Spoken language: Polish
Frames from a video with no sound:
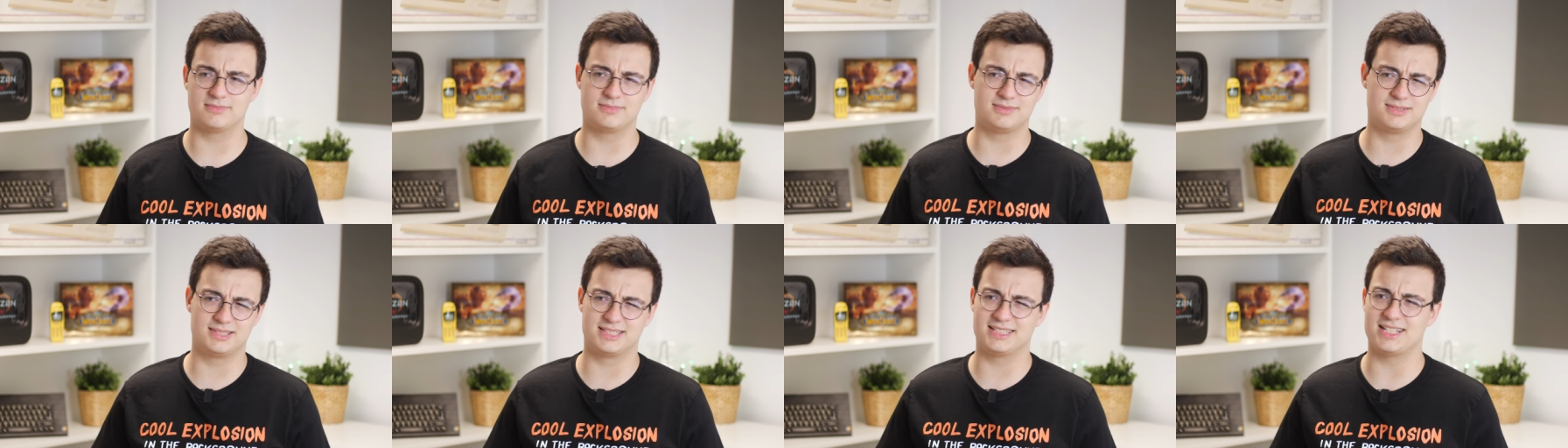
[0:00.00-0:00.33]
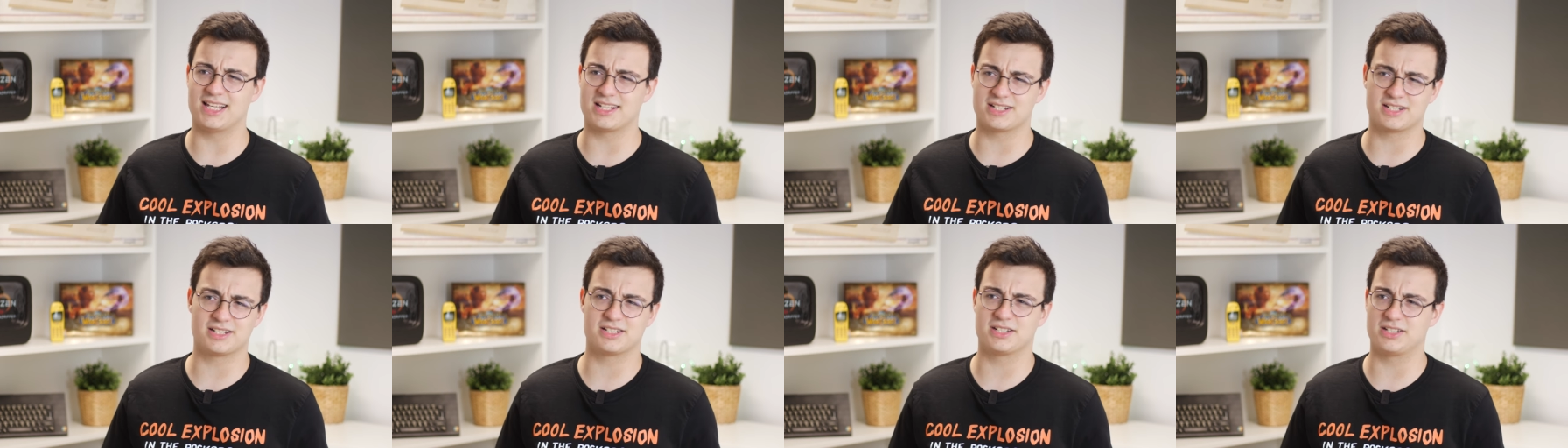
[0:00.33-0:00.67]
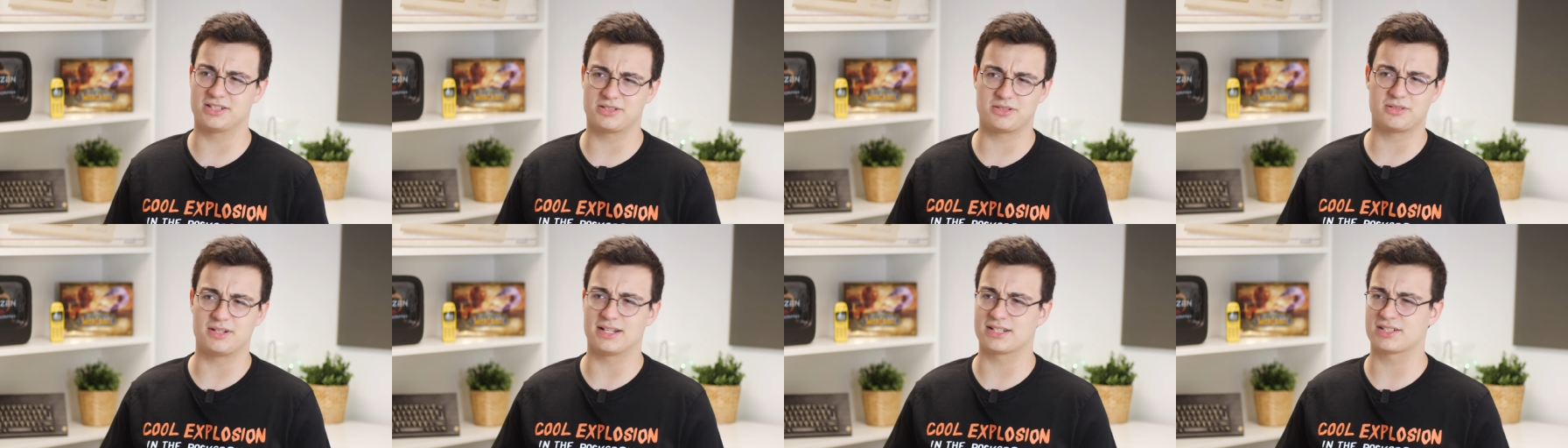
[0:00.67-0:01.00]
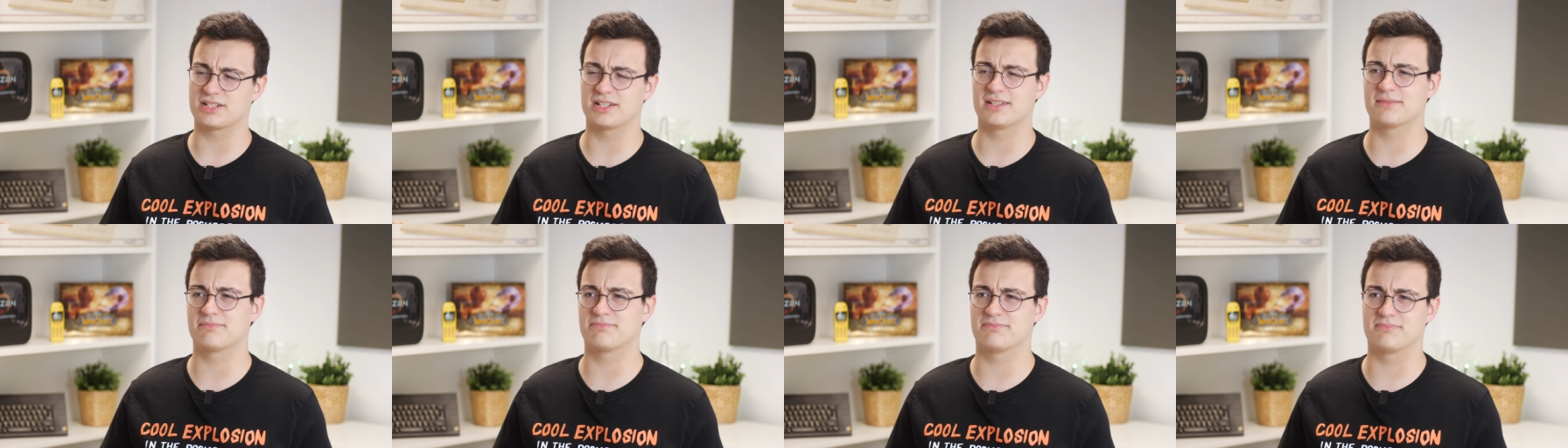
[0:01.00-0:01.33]
Zdarza się to
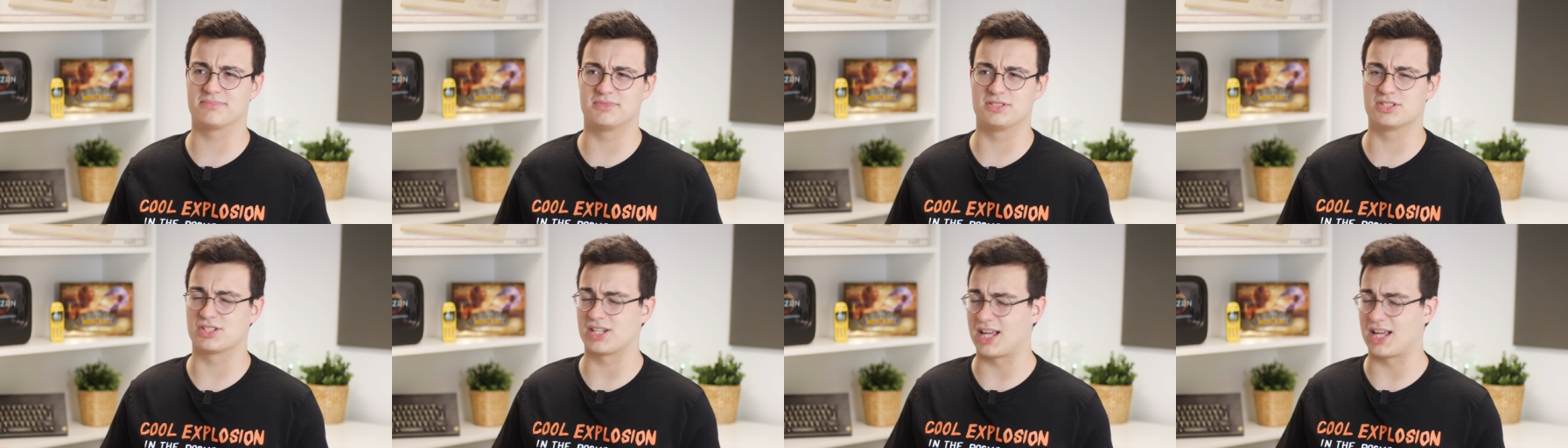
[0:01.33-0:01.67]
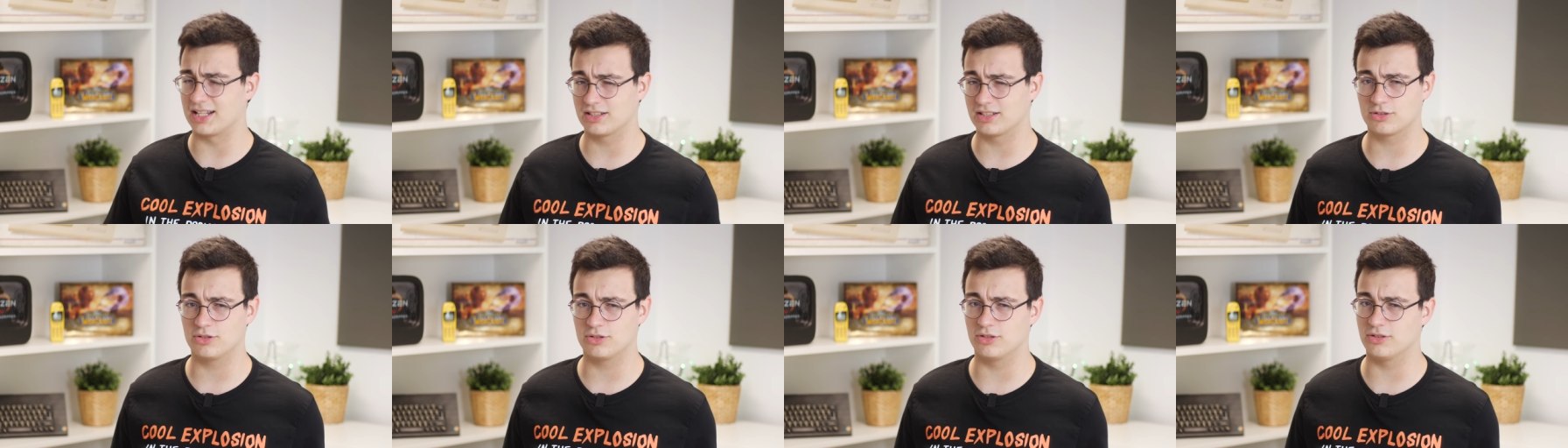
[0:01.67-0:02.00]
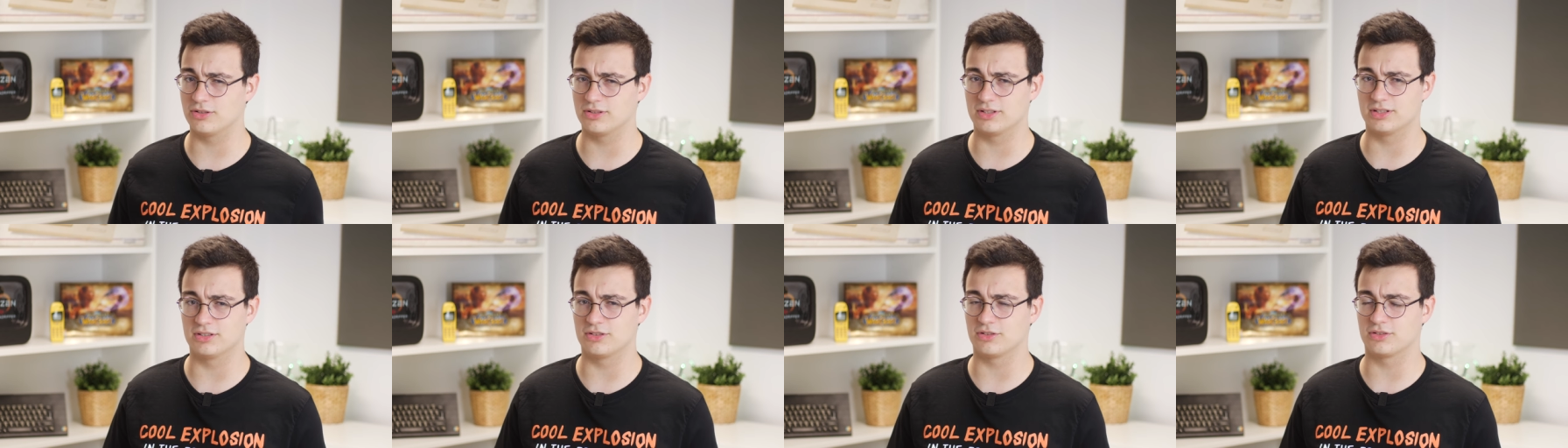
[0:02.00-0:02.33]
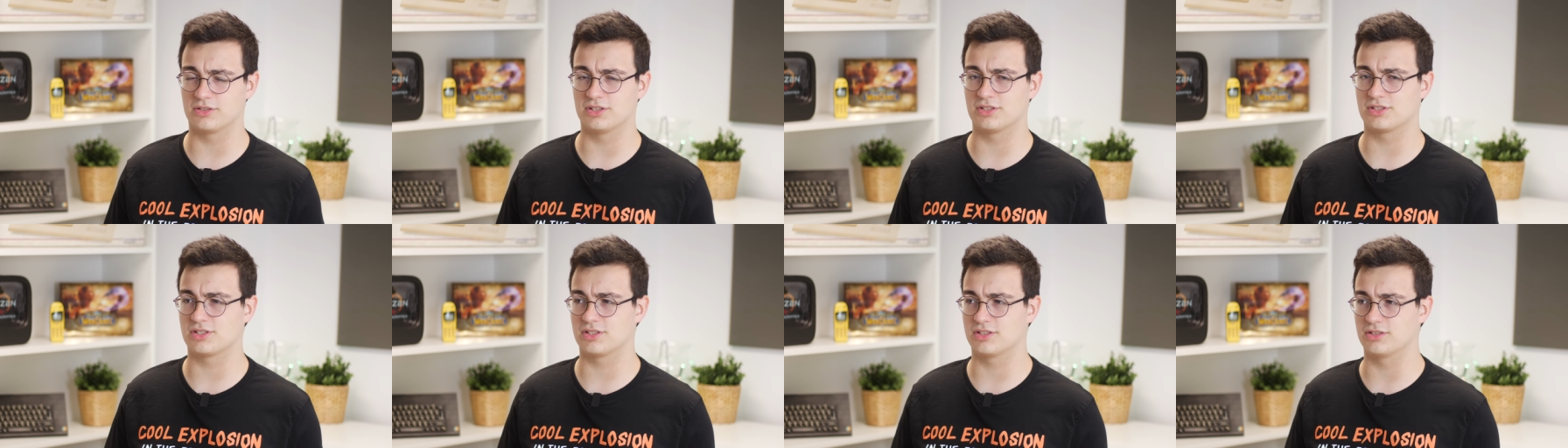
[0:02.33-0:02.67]
raczej rzadko i
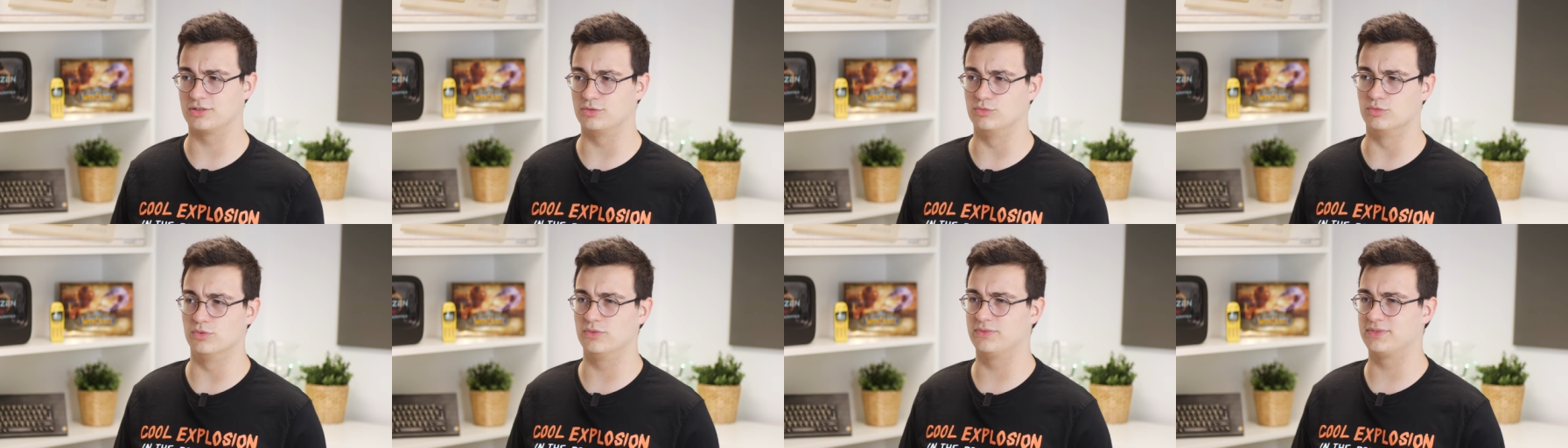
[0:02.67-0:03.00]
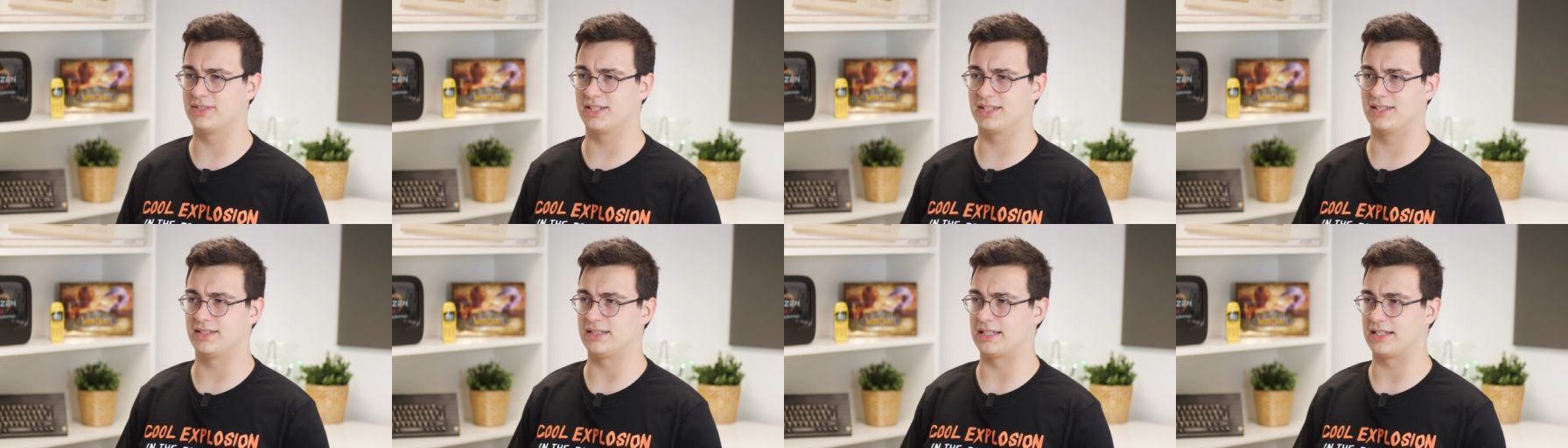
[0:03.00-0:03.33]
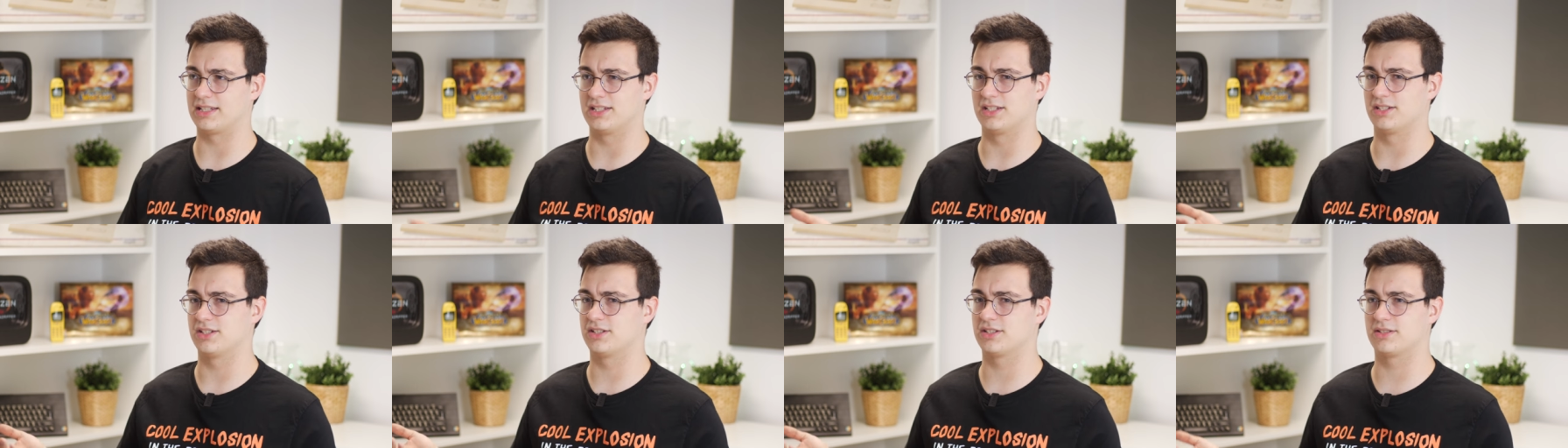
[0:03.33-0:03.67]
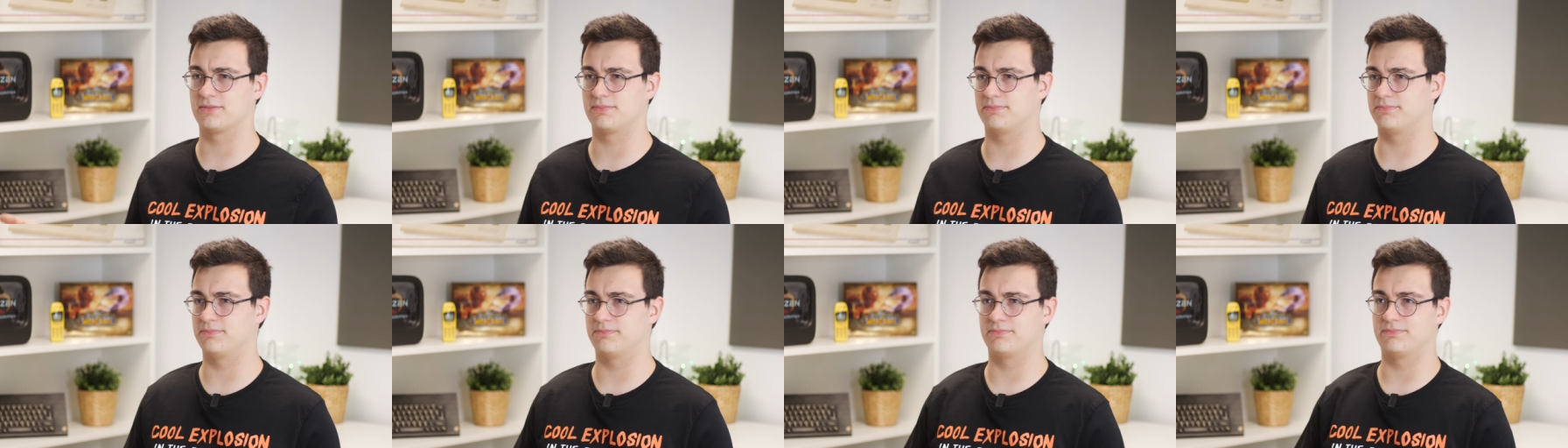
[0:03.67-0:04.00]
dotyczy głównie
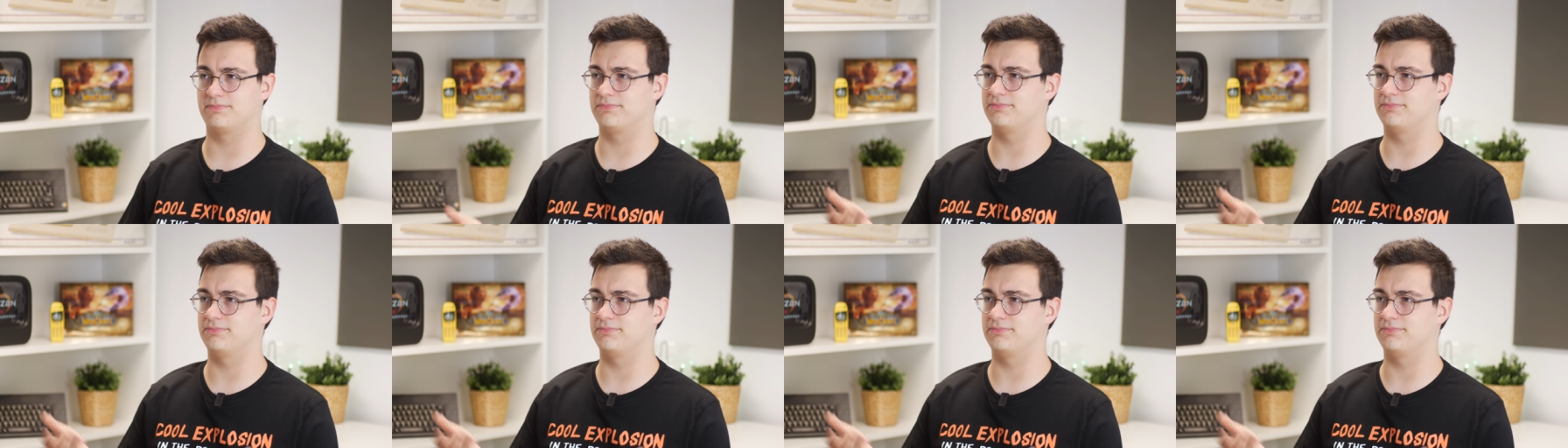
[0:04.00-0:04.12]
jakichś